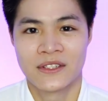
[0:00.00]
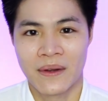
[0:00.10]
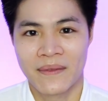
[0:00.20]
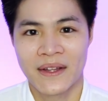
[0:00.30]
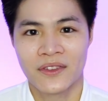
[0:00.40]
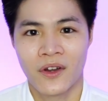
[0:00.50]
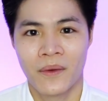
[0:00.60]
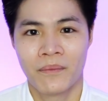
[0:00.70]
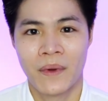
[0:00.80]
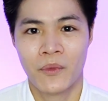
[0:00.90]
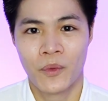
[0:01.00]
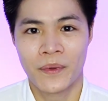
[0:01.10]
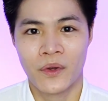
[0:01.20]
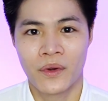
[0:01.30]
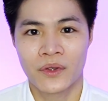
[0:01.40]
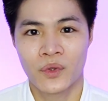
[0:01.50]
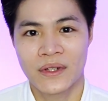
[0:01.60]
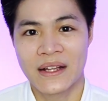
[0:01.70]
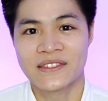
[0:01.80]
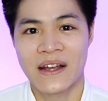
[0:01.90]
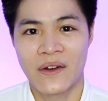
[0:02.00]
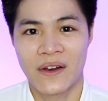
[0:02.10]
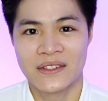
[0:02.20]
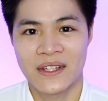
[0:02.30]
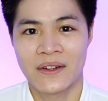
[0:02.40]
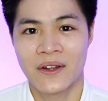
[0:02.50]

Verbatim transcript: สำหรับขั้นตอนบำรุงผิวกระตุ้นการสร้างคอลลาเจน